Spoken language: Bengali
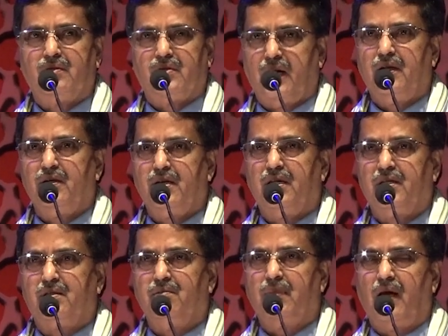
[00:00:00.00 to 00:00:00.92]
জানি যে
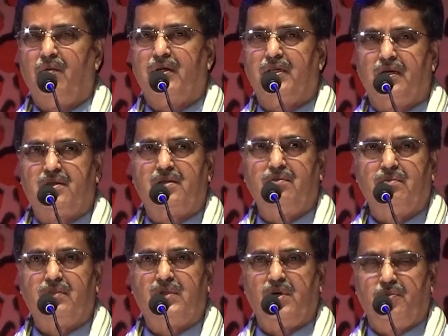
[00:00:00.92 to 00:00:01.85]
আমাদের
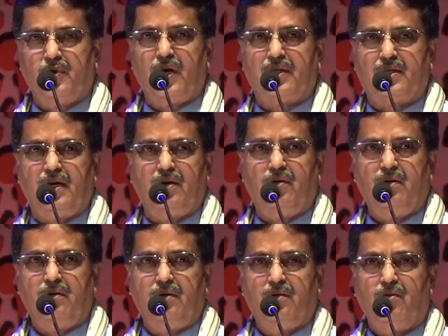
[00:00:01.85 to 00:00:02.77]
ত্রিপুরাতে
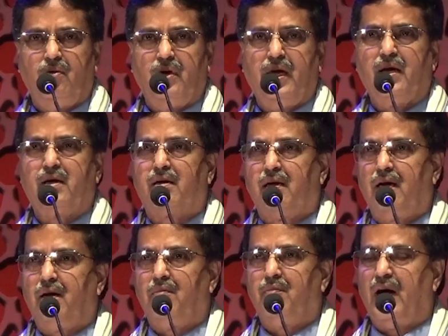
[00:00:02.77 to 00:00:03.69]
অনেক
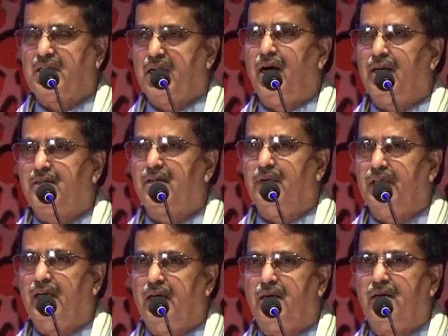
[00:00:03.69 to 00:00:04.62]
ভাষা আছে
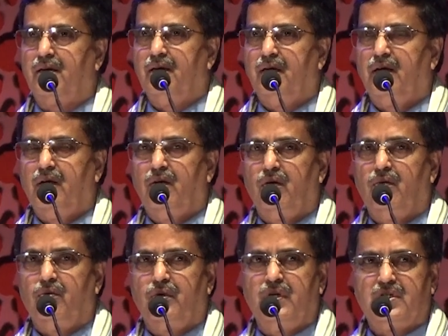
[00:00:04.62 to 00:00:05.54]
আমাদের
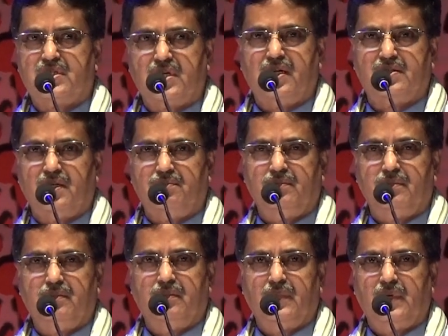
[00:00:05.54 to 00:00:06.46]
উনিশটা
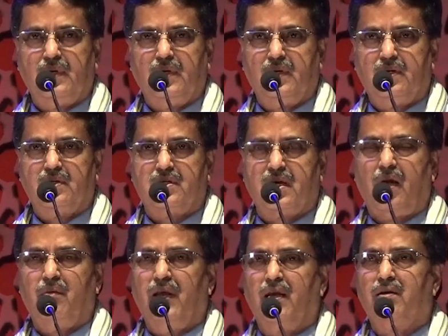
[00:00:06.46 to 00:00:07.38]

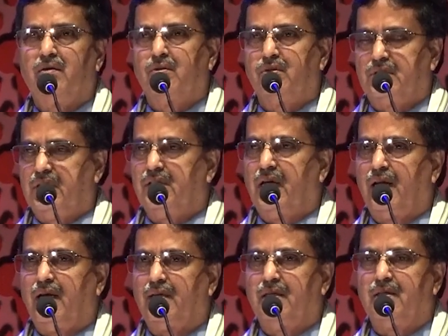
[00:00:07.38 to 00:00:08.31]
ট্রাইবেল গোষ্ঠী
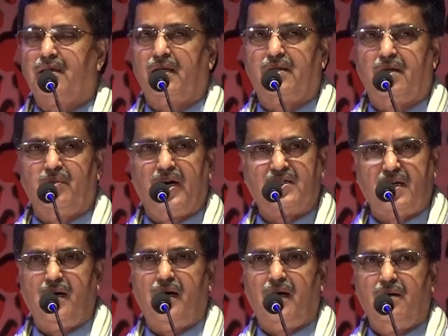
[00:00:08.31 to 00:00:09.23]
যারা আছেন তাদের ভাষা